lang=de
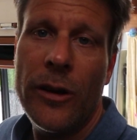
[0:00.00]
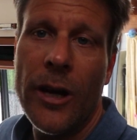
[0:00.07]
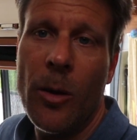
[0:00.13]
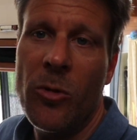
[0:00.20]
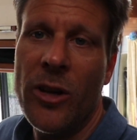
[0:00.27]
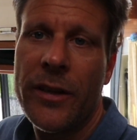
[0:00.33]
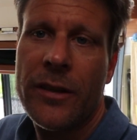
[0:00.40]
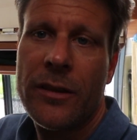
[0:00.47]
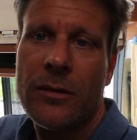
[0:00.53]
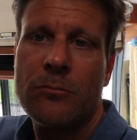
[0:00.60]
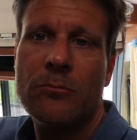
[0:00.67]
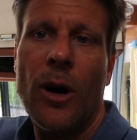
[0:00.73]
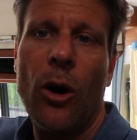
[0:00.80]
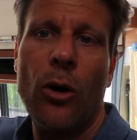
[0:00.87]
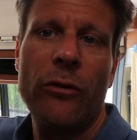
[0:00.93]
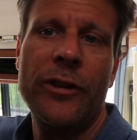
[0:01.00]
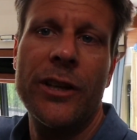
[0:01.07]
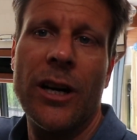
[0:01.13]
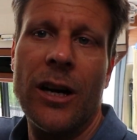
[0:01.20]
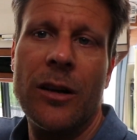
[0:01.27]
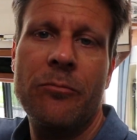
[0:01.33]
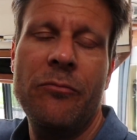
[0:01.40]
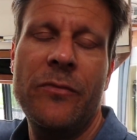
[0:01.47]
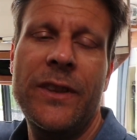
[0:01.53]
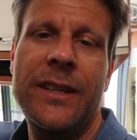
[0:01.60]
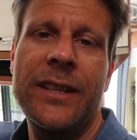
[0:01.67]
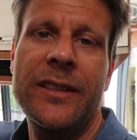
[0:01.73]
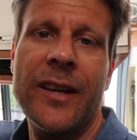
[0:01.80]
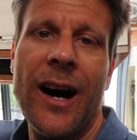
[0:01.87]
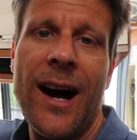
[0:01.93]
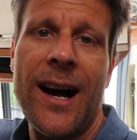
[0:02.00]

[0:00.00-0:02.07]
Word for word: nämlich auch wieder diese